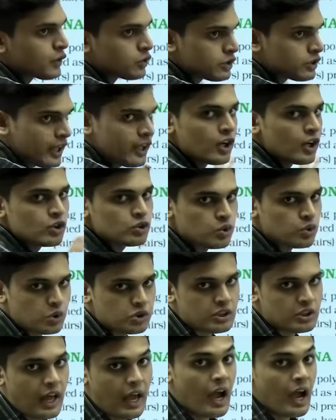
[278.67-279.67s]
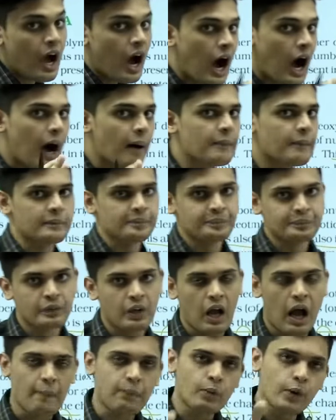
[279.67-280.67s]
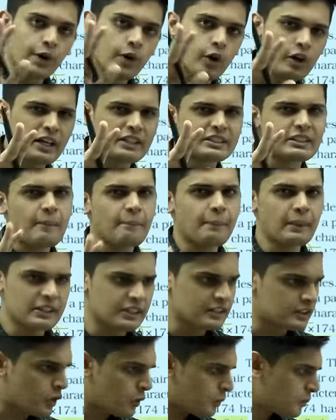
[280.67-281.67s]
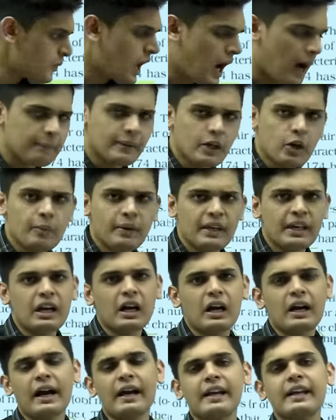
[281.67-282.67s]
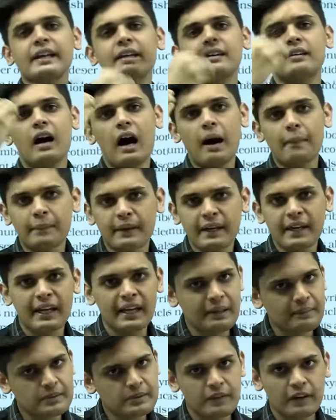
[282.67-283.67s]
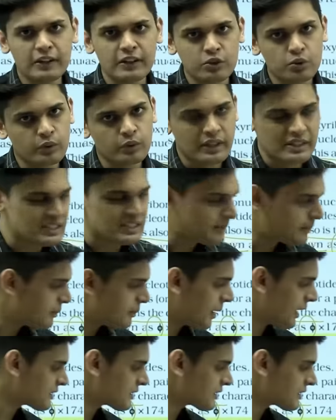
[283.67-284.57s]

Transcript: से सोचना है अब आपको एक और एग्जाम्पल देता हूं अब देखो मैंने ना कई आपके एम्स वाले स्टूडेंट से भी बात